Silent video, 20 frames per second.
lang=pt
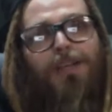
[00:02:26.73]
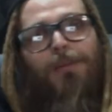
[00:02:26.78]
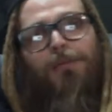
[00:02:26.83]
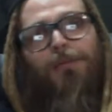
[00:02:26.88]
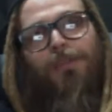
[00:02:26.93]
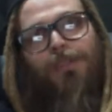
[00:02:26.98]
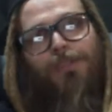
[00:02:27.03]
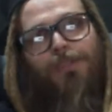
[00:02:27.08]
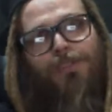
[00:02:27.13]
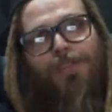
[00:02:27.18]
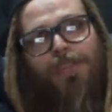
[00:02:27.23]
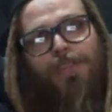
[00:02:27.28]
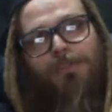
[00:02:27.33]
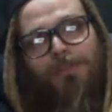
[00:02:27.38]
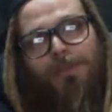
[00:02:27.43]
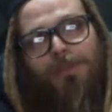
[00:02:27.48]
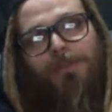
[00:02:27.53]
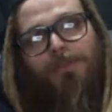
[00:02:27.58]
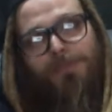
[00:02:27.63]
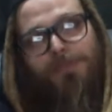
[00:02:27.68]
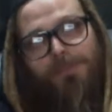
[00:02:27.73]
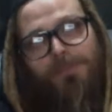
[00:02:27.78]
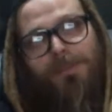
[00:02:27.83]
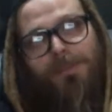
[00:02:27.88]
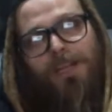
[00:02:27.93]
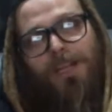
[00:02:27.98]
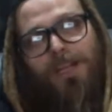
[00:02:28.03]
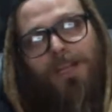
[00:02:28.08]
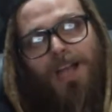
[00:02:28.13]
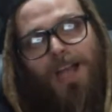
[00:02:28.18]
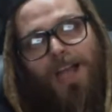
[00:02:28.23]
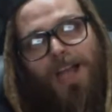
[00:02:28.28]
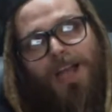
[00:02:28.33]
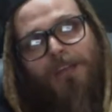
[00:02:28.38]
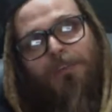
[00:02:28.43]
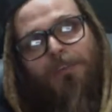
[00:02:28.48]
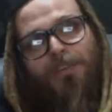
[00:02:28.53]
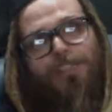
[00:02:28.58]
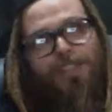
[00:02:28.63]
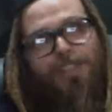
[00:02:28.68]
Porque eu sempre né,
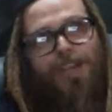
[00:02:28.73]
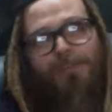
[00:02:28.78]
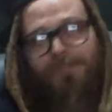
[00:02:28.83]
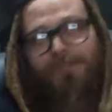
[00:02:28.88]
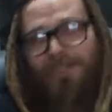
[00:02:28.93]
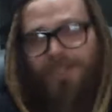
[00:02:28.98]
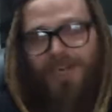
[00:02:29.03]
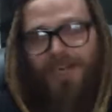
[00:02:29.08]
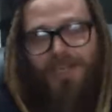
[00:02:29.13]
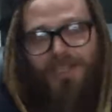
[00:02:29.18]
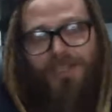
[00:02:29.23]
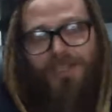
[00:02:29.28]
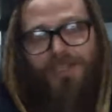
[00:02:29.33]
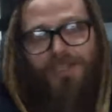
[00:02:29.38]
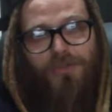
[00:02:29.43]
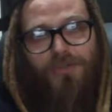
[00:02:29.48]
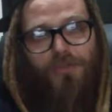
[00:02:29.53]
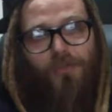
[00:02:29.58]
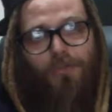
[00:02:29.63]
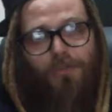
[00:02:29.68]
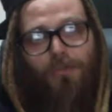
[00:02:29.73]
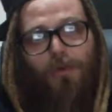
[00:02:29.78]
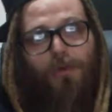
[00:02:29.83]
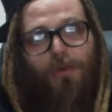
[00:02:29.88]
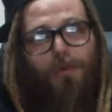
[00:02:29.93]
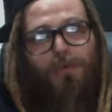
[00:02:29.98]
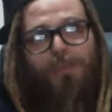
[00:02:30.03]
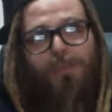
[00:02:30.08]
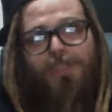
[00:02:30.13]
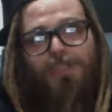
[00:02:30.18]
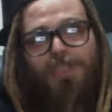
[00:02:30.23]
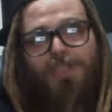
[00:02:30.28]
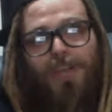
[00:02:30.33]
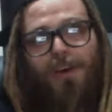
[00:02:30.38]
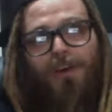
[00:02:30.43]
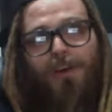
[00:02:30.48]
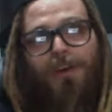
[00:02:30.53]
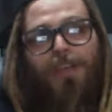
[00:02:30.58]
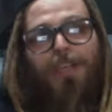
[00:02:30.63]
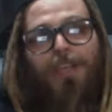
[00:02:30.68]
carrego a chave certinho no bolso e
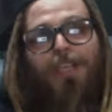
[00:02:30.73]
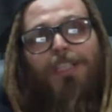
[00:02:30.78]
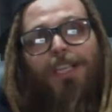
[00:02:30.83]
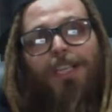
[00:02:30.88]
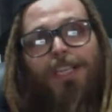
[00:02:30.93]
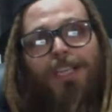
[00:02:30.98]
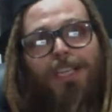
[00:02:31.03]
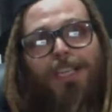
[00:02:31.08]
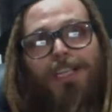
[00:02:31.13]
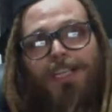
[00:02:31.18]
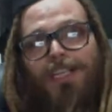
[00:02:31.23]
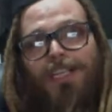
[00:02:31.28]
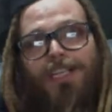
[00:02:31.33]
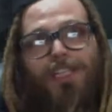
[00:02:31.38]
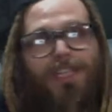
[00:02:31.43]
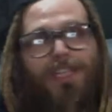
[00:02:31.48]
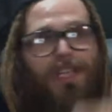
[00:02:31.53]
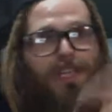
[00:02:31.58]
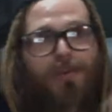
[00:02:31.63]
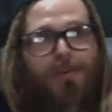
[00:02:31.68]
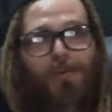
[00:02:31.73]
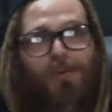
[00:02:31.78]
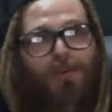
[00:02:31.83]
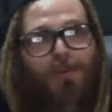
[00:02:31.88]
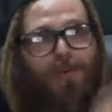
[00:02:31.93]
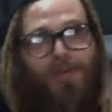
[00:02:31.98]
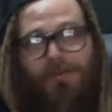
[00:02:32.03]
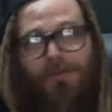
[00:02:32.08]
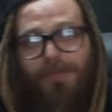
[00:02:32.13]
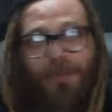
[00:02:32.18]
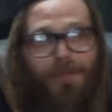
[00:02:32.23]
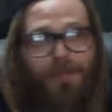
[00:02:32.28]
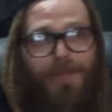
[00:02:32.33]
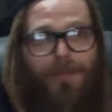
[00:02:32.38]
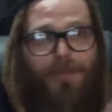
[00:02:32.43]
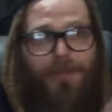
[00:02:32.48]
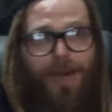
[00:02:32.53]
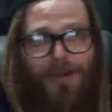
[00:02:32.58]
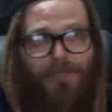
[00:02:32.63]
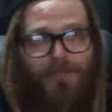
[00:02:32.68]
tal. Naquele dia eu não, lem não
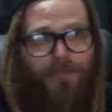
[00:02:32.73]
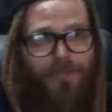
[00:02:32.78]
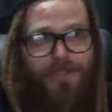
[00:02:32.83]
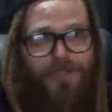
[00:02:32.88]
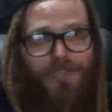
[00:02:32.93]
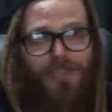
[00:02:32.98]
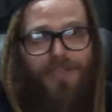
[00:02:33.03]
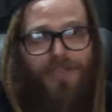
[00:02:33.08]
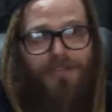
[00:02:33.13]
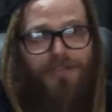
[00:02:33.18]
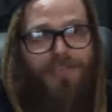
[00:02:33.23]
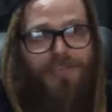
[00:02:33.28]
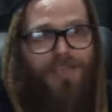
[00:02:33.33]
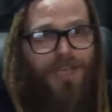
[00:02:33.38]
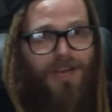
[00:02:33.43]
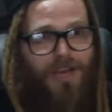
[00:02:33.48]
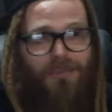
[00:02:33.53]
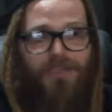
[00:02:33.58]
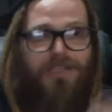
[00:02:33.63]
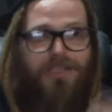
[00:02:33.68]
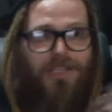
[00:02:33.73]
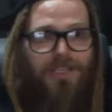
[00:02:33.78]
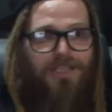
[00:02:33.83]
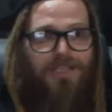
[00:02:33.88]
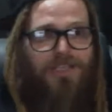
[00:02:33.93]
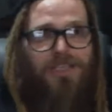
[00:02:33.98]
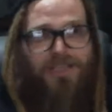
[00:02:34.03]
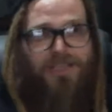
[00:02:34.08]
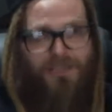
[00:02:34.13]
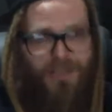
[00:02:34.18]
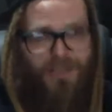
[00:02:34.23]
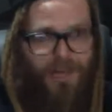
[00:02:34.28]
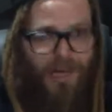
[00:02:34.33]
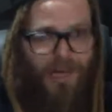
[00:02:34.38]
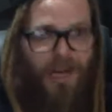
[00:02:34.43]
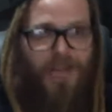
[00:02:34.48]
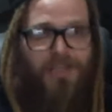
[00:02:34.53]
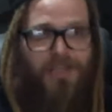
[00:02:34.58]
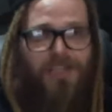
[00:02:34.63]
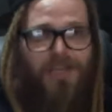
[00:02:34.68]
lembrava onde que estava a chave, esqueci de
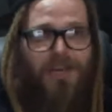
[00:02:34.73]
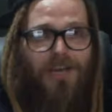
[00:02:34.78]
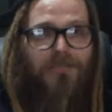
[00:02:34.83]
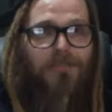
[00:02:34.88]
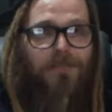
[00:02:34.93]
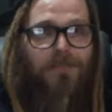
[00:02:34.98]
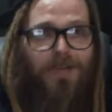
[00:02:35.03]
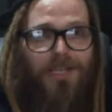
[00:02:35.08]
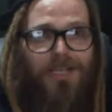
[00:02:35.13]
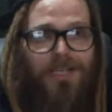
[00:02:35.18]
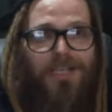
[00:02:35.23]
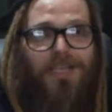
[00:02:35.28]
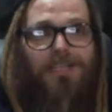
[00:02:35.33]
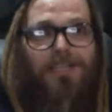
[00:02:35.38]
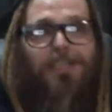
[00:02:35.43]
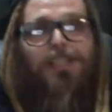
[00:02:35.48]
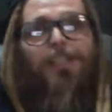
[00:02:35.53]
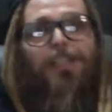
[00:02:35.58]
entregar a chave para ele.